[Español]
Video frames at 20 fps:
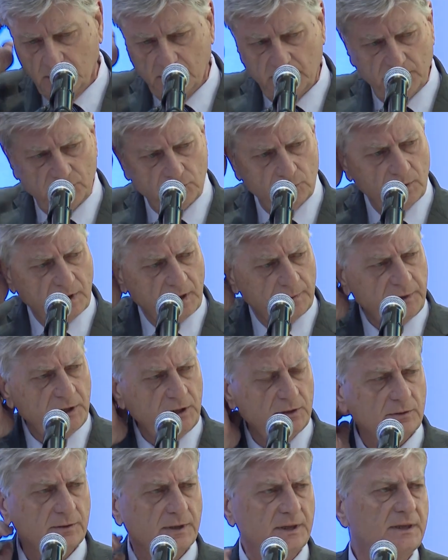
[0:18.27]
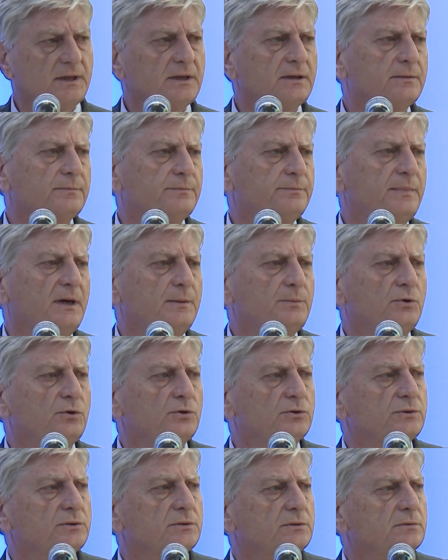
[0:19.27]
Es un camino que
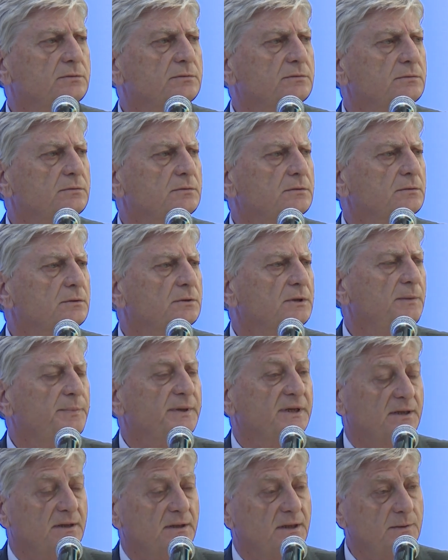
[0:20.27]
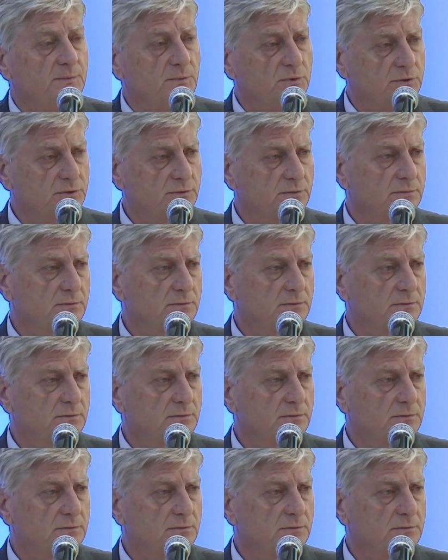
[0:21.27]
vamos y pretendemos